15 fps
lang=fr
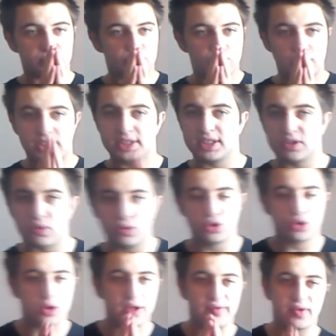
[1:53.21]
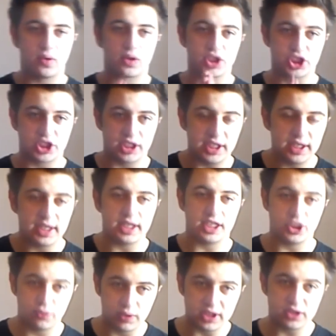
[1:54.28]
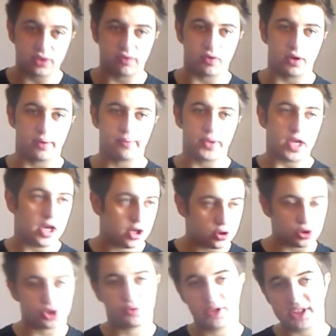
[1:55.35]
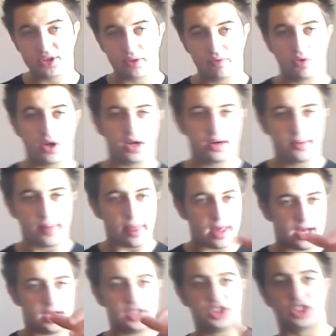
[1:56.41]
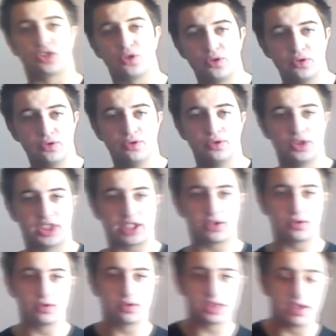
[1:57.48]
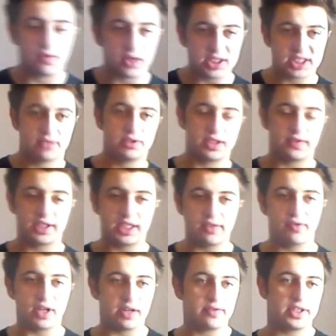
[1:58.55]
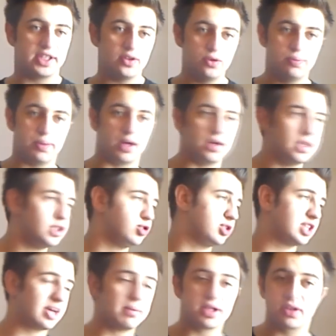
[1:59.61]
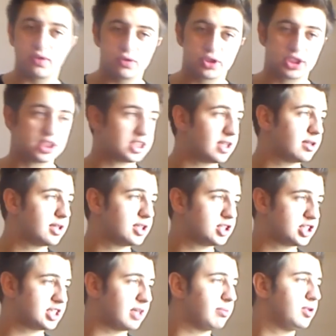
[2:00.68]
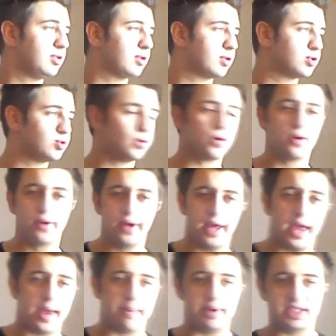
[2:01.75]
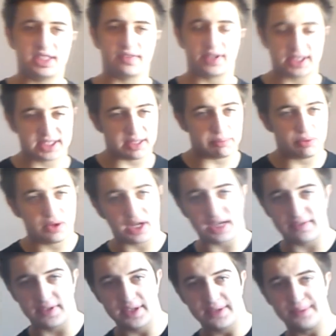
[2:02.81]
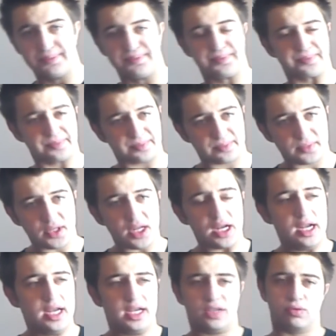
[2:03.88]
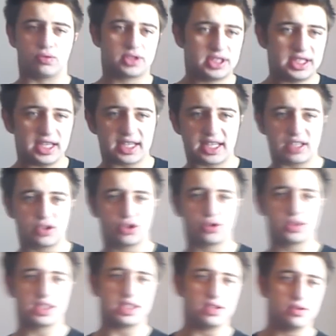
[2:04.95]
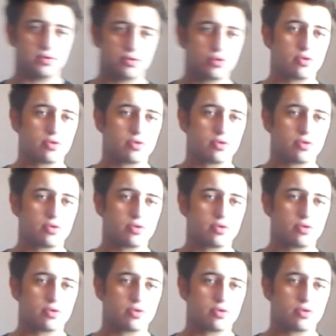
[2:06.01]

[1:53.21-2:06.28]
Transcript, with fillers: toutes les intros, je les fais en HD et je vous les envoie. Quand je vous les envoie, euh, j'attends de savoir si vous avez kiffé la vidéo ou pas. Jusqu'à maintenant, j'ai jamais eu de retour, mais c'est vrai que ça peut arriver. Donc s'il y a quelque chose qui ne vous